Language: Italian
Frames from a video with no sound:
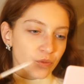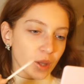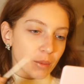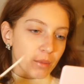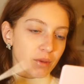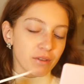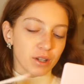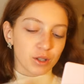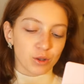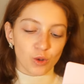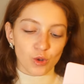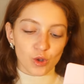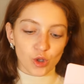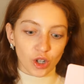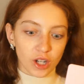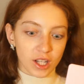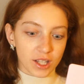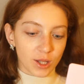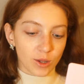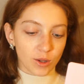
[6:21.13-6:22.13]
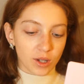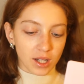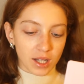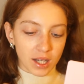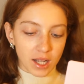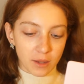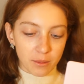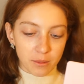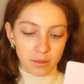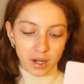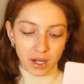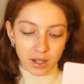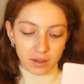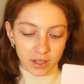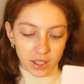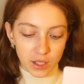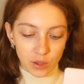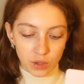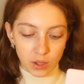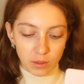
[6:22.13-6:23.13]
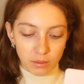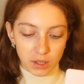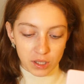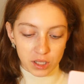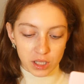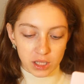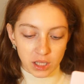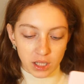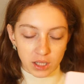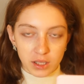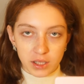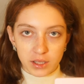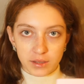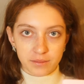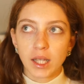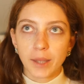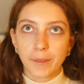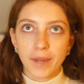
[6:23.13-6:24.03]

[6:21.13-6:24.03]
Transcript: mi fanno un solletico alle labbra che non immaginate